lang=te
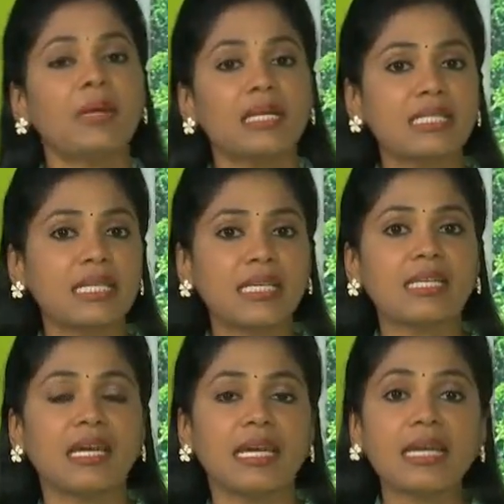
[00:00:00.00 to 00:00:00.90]
మనకు స్కిన్
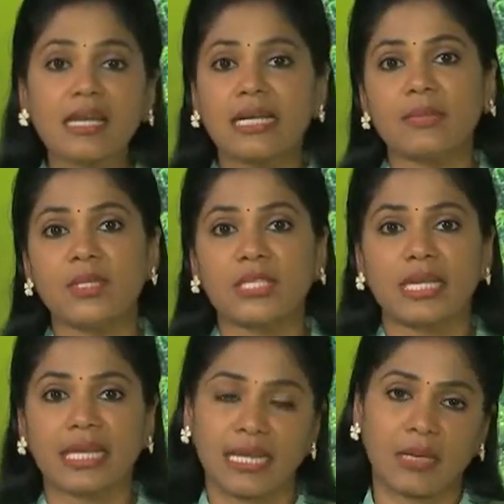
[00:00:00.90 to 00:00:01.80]
ఎంగగా
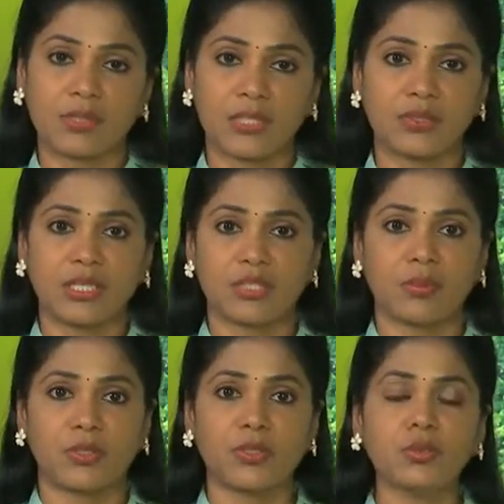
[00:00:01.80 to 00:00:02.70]
కనిపించడానికి హెల్ప్ చేస్తుందని
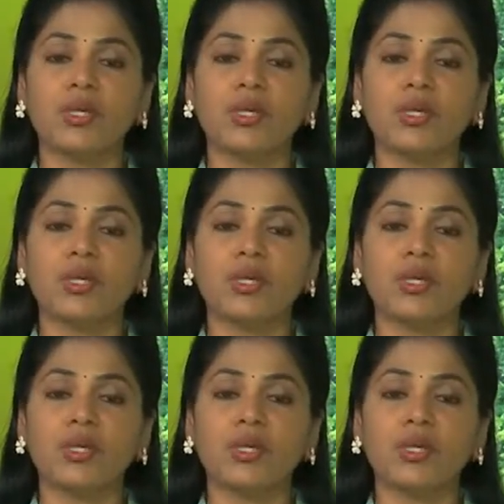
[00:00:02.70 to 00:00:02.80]
చెప్పొచ్చు